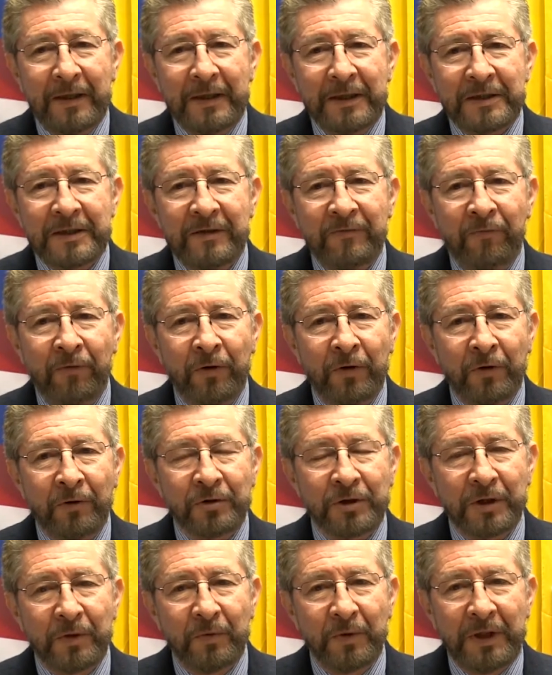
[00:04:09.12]
Ese
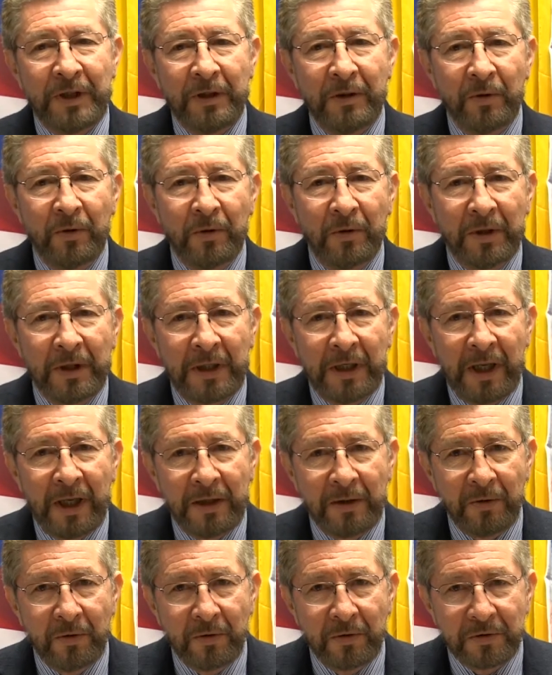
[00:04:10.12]
foro reunido el
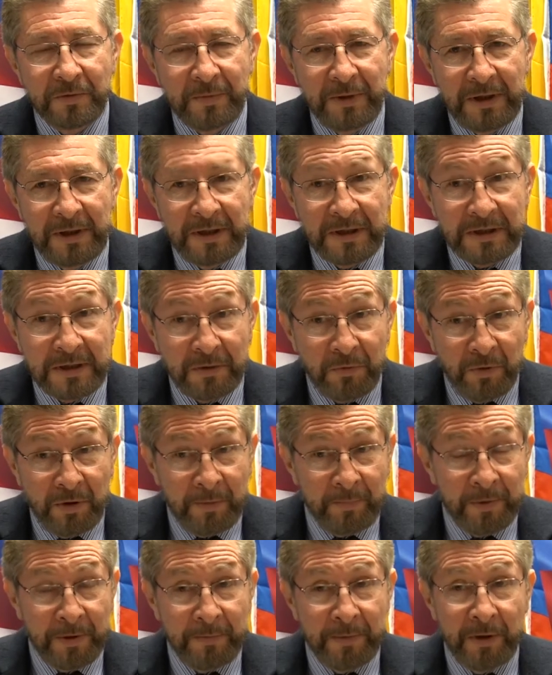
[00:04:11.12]
año
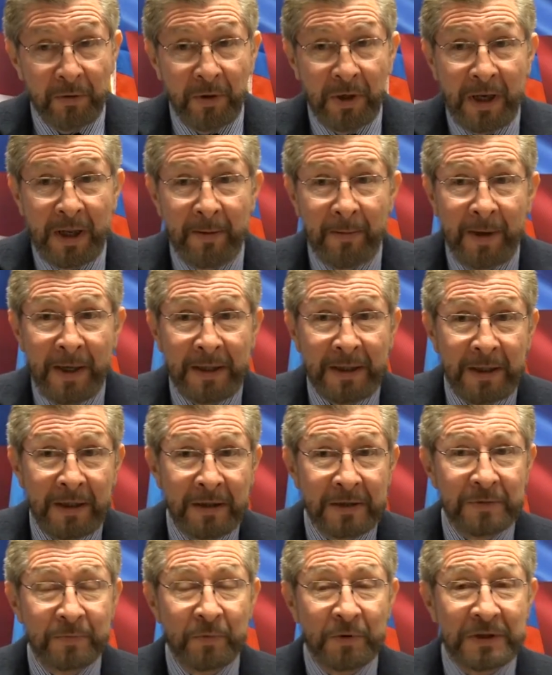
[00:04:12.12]
2019, primero en La Habana y
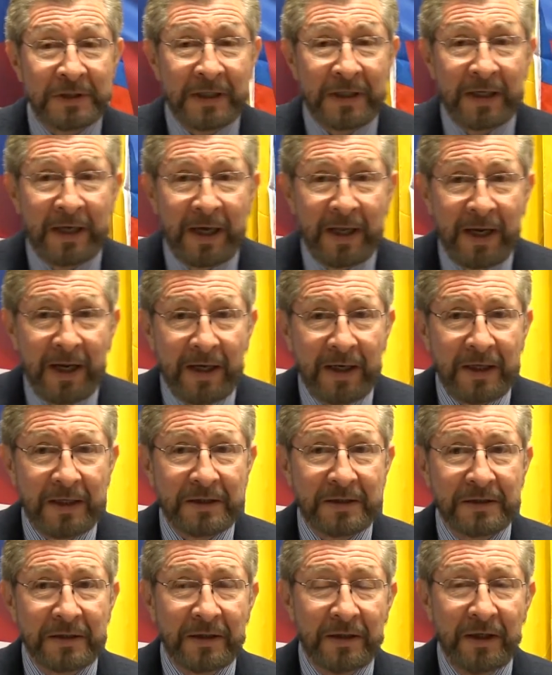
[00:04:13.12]
después en
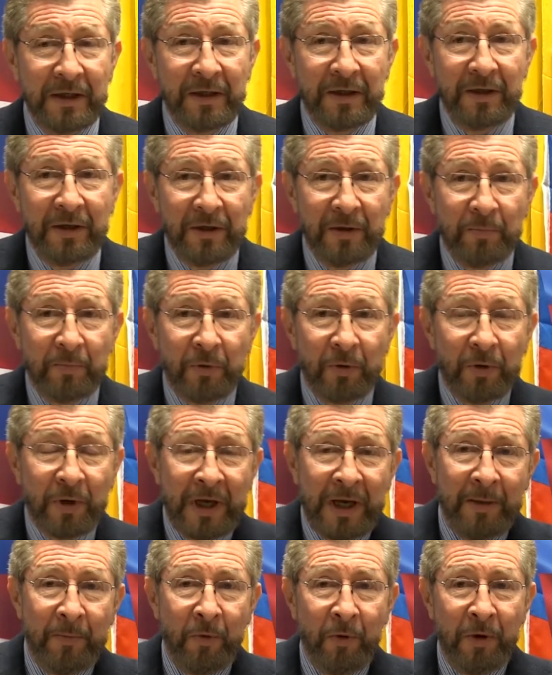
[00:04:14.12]
Caracas,
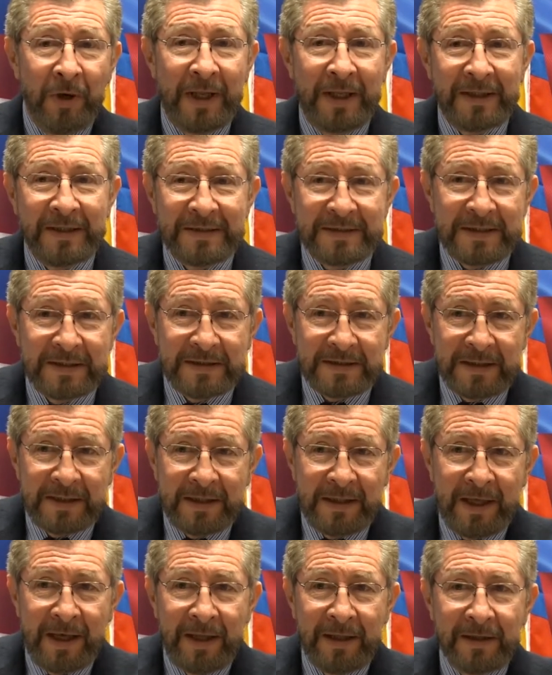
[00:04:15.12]
proclamó la
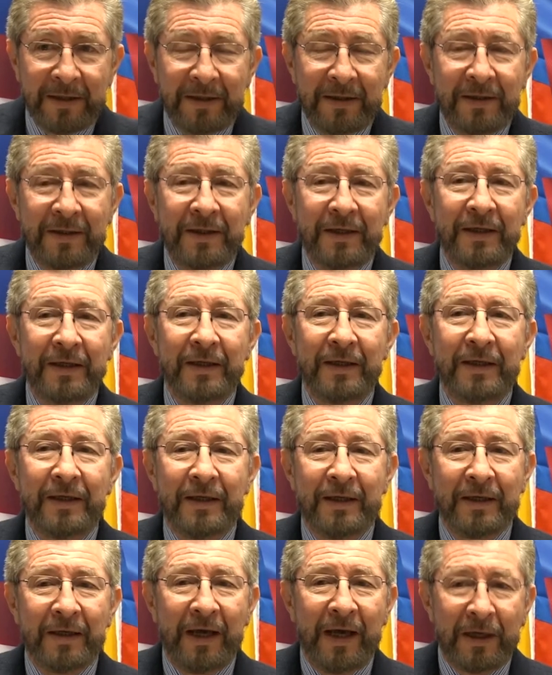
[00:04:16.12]
necesidad de
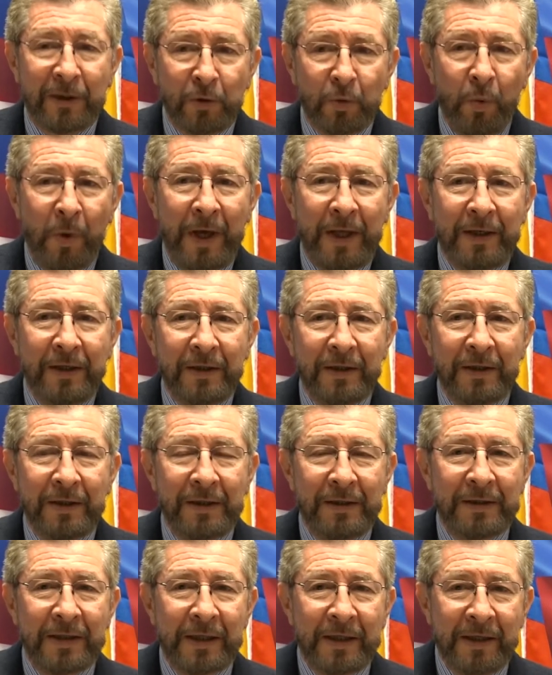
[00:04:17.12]
eh, actuar
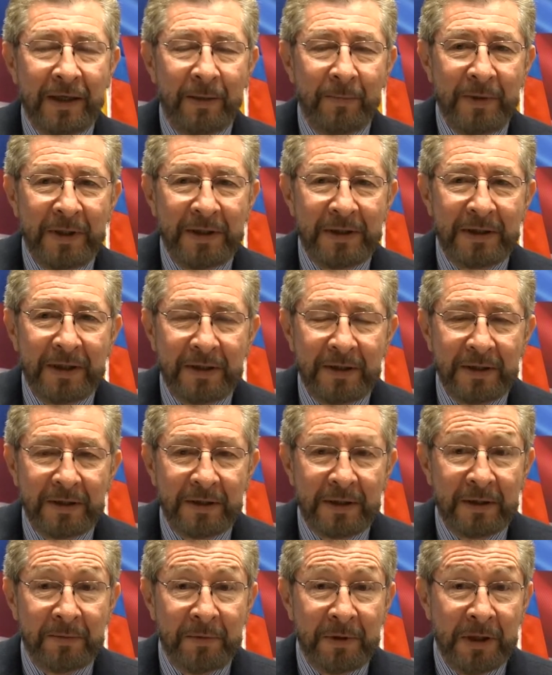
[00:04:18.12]
internamente en
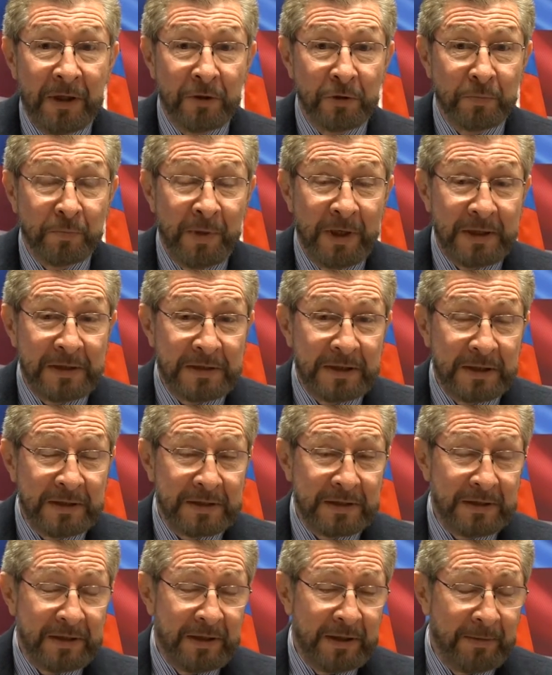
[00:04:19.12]
determinados
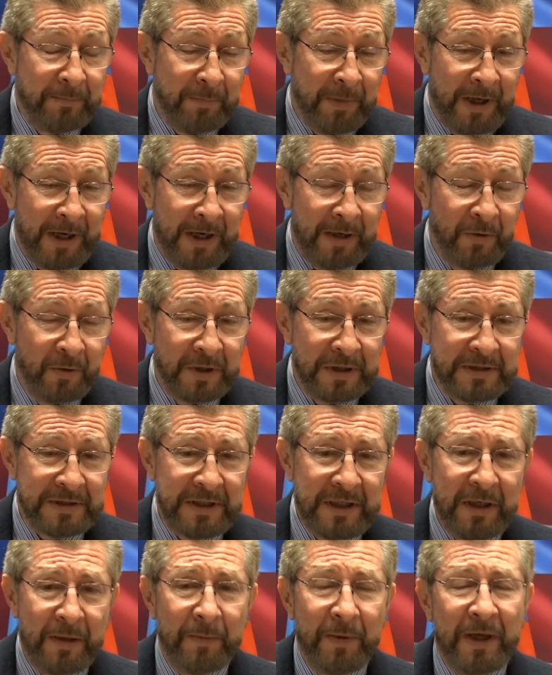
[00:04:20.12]
países y para lo que
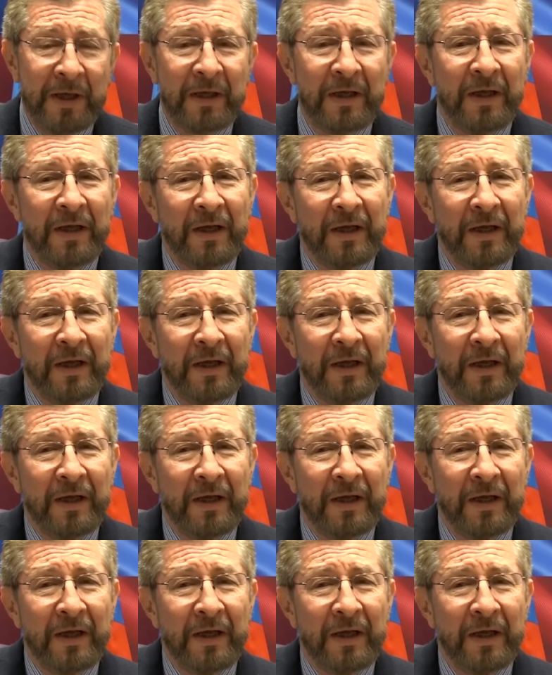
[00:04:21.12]
sirva